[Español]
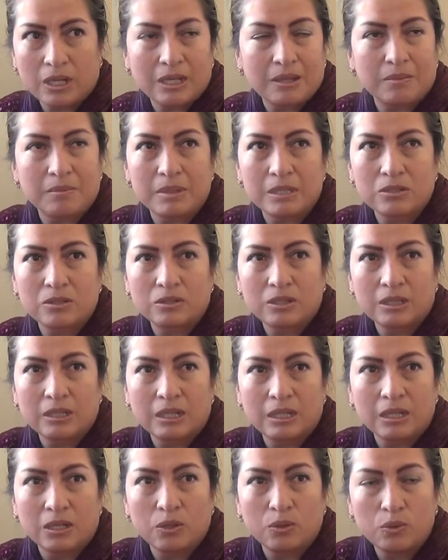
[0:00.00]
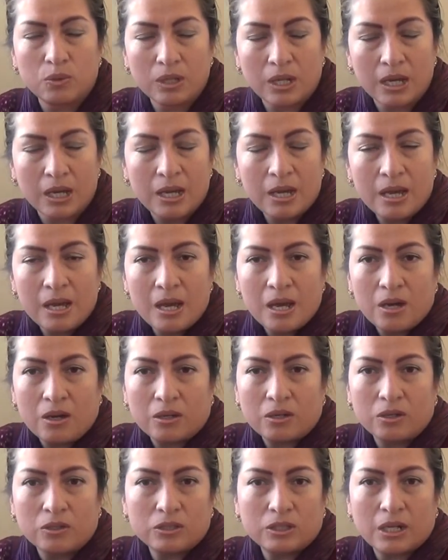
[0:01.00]
nada más, no tiene ninguna
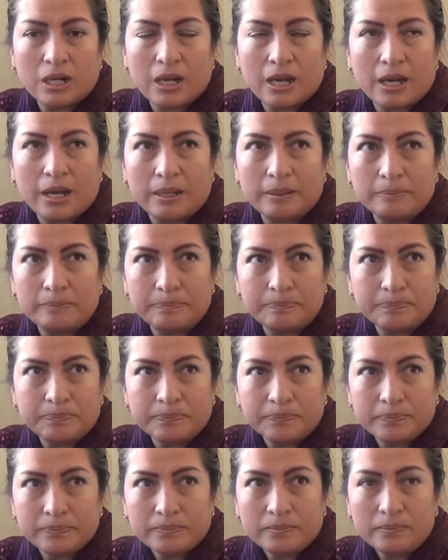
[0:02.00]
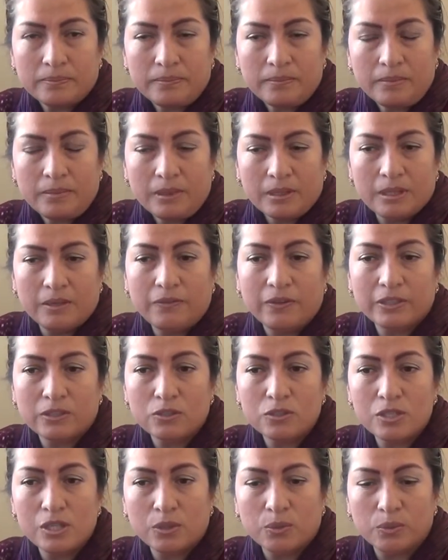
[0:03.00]
otra mm,
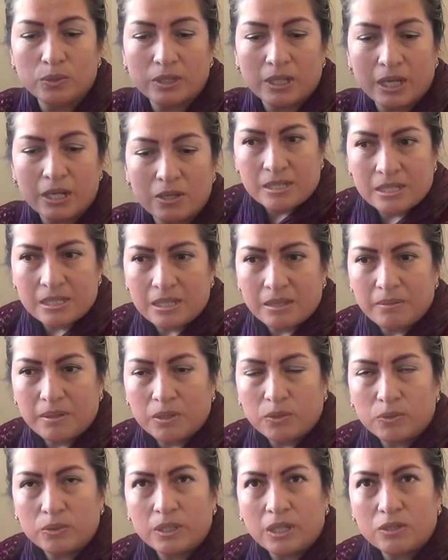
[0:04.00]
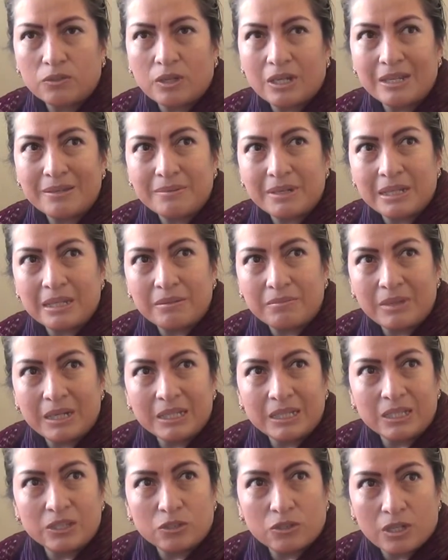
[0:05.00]
Efecto secundario, Se está vacunando a libre
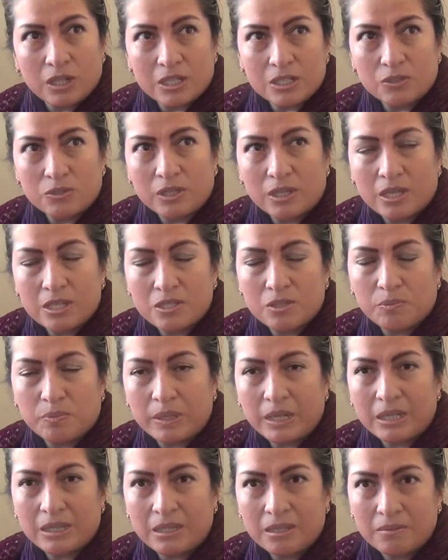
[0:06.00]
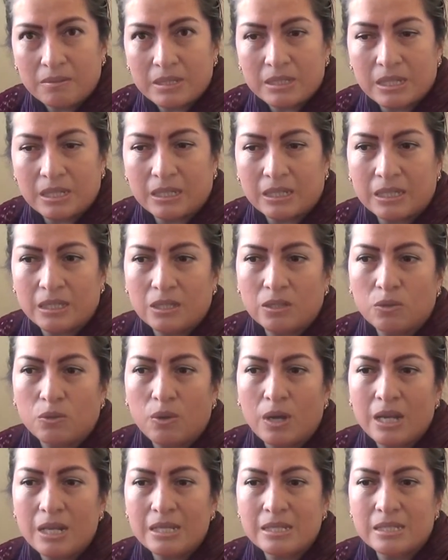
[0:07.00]
demanda en todas las unidades operativas. Aquí
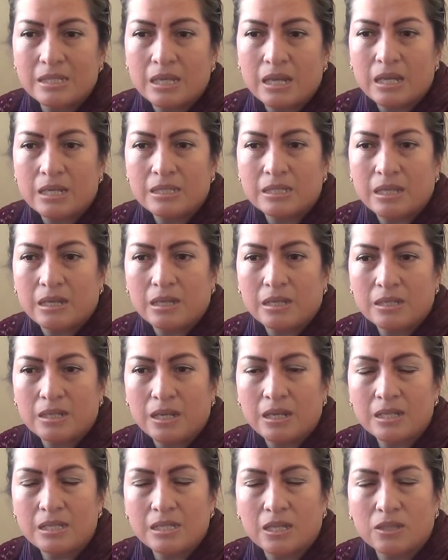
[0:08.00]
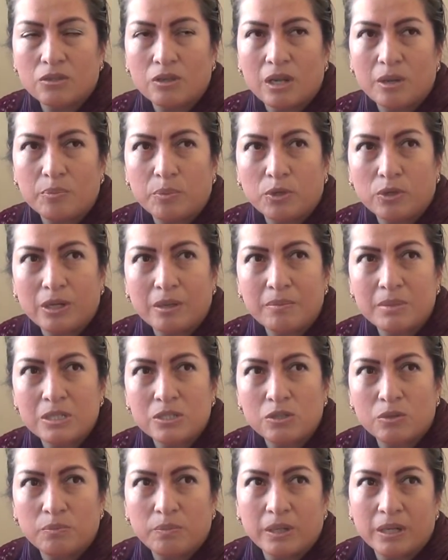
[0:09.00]
igual se está realizando la
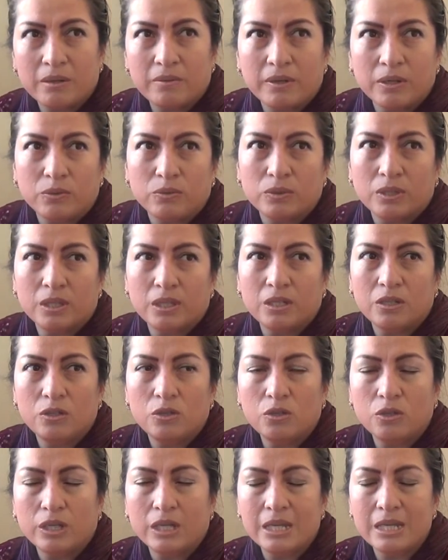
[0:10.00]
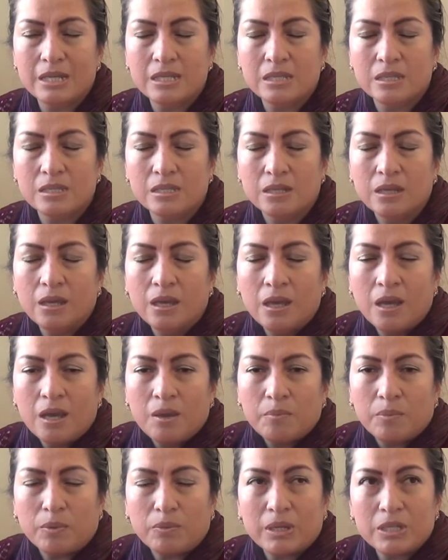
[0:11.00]
programación para vacunar en lo que es
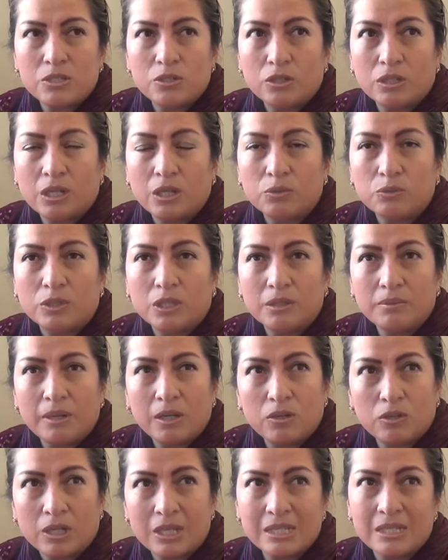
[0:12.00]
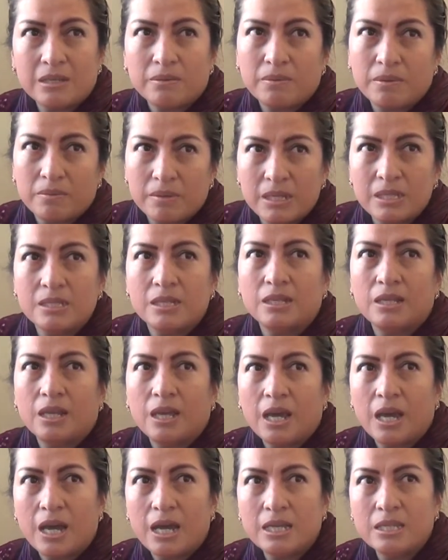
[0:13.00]
población cautiva, lo que es IBBs,
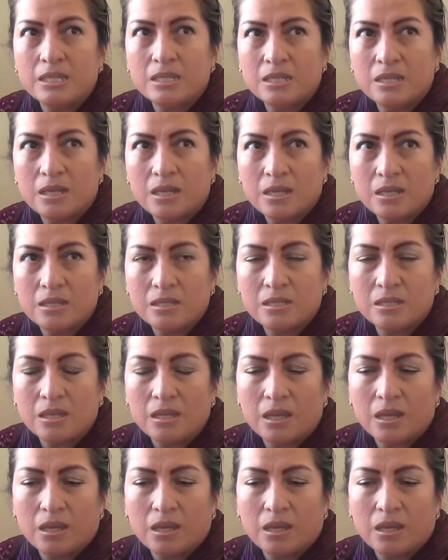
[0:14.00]
NHs,